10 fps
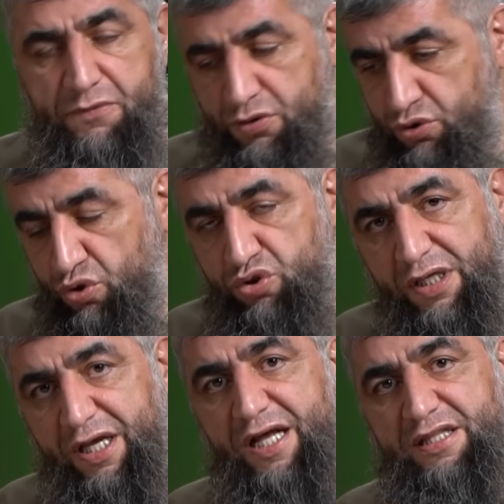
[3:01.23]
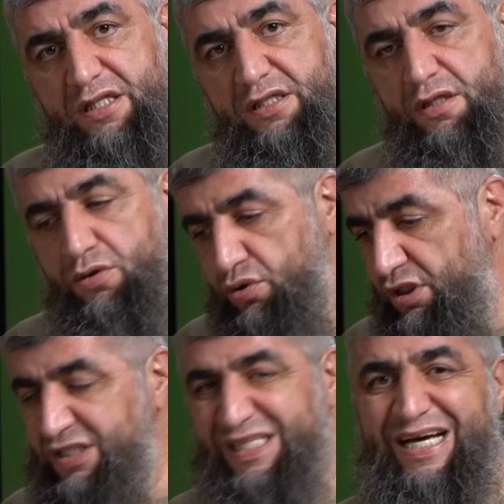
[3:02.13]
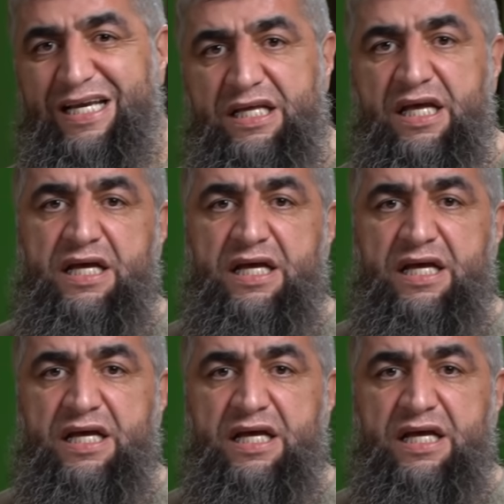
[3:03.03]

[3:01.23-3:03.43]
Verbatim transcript: Что, что они хотят, делают, искали